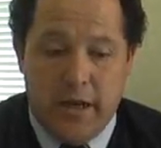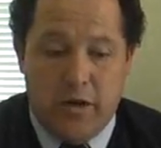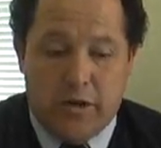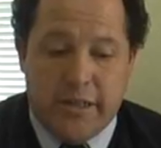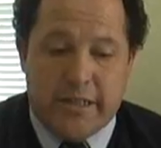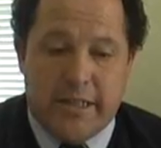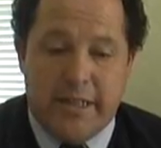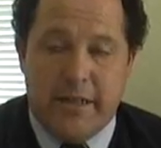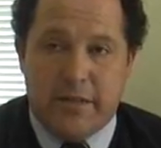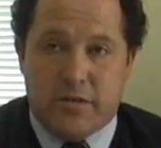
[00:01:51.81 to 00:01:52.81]
Los que
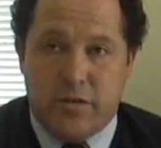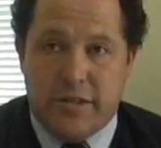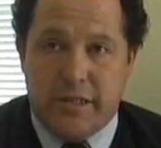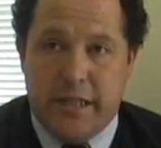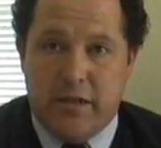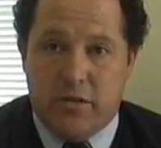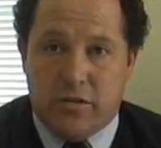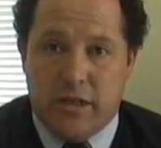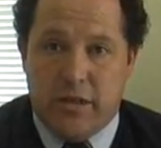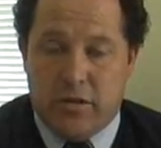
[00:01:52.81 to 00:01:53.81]
están
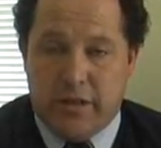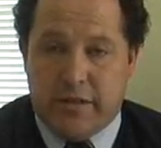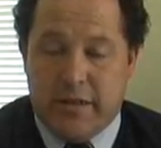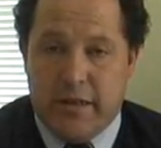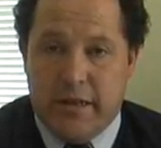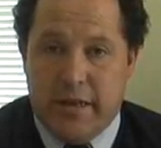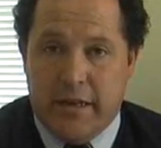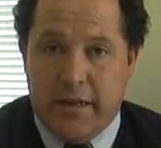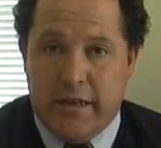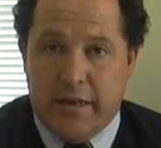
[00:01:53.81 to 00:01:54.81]
solicitándose, los que
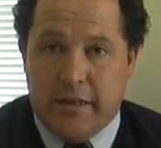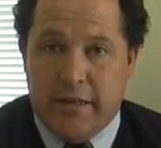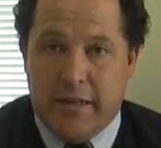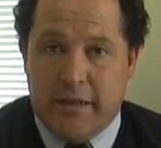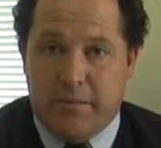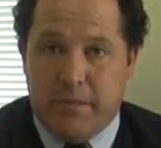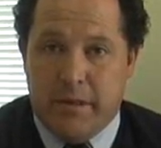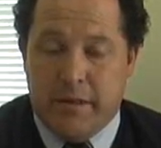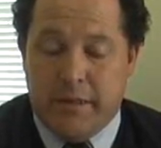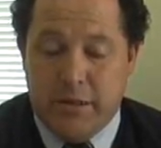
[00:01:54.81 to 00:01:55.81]
eh,
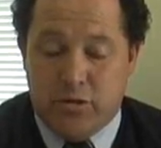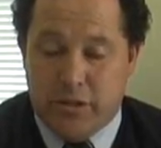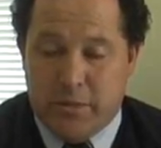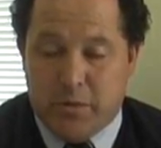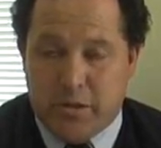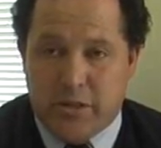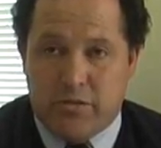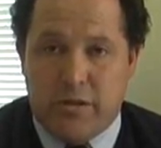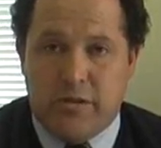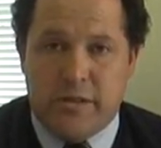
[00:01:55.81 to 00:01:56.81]
dentro de este
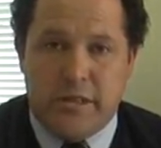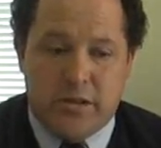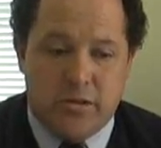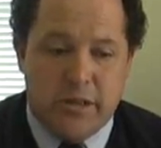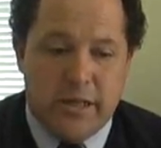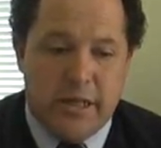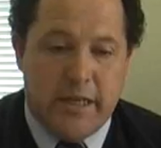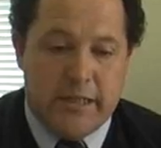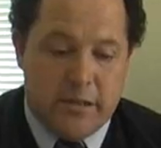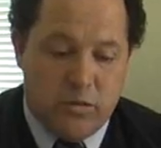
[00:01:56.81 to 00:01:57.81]
proceso de 900
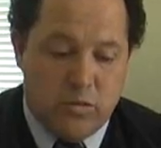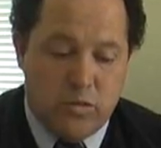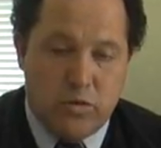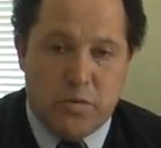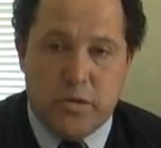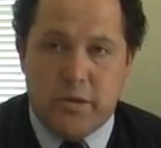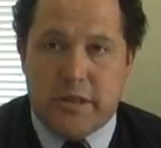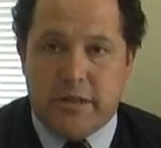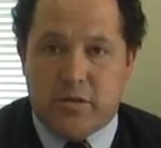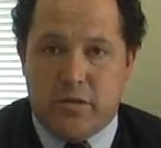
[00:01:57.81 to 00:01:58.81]
existe un grupo
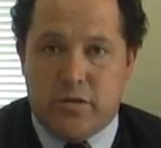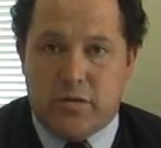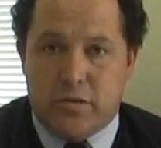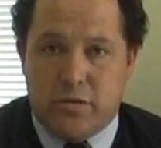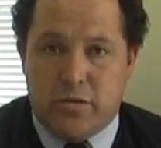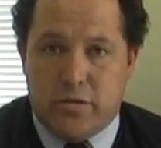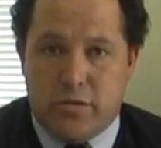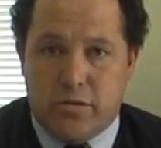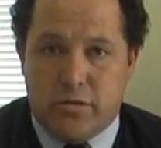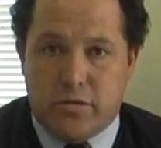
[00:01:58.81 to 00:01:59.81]
que son los
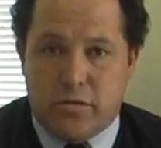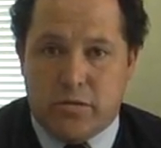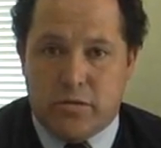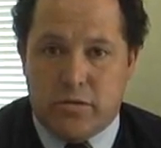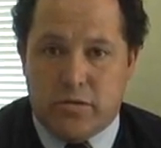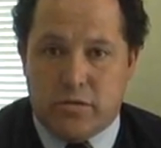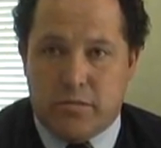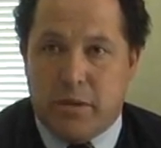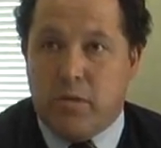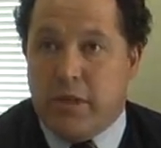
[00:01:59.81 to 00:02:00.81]
lo,
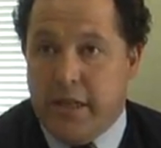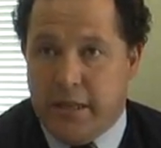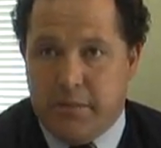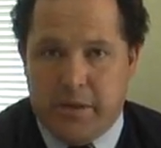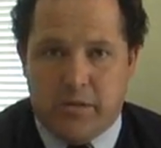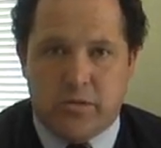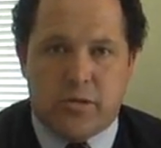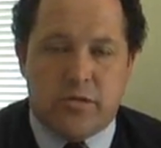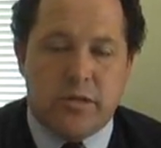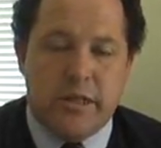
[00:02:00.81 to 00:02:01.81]
más urgente para
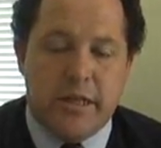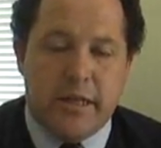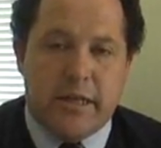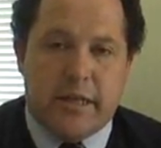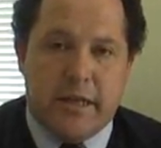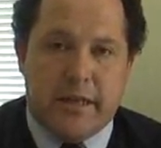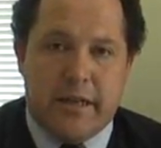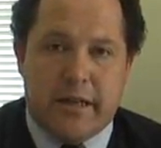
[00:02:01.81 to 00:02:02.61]
nosotros que es